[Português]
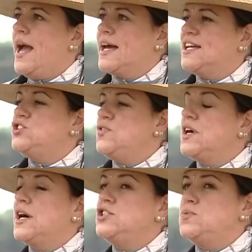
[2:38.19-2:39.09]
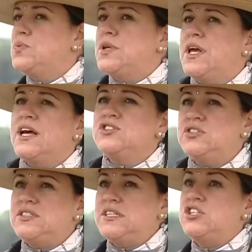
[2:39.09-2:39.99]
É gratificante porque a
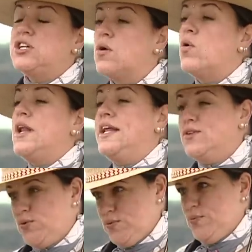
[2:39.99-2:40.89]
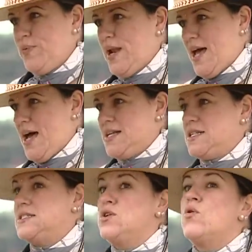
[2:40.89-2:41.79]
gente se sente acolhido pela
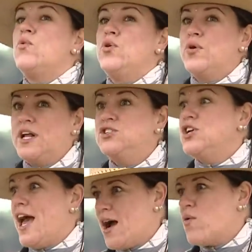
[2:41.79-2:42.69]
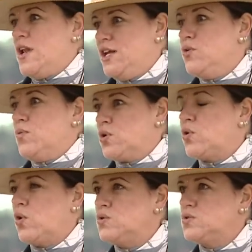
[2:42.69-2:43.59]
raça, assim como o Rio Grande é acolhido por
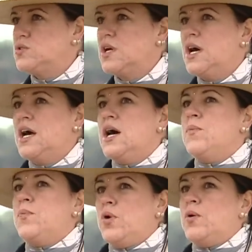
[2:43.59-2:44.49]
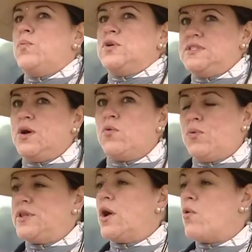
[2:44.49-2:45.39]
todos, por, por, ser,
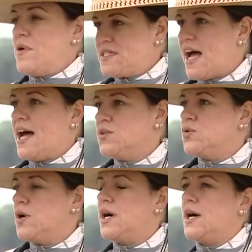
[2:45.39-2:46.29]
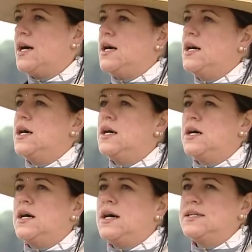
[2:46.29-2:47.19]
por ter começado
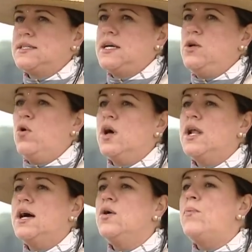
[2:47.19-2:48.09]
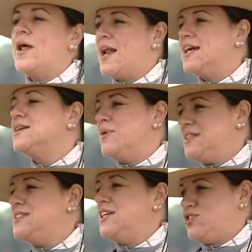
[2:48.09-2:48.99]
a, a, a raça crioula, o Paraná
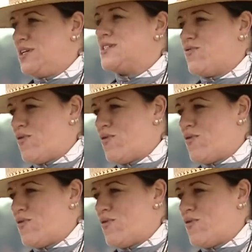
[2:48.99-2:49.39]
também se sente dessa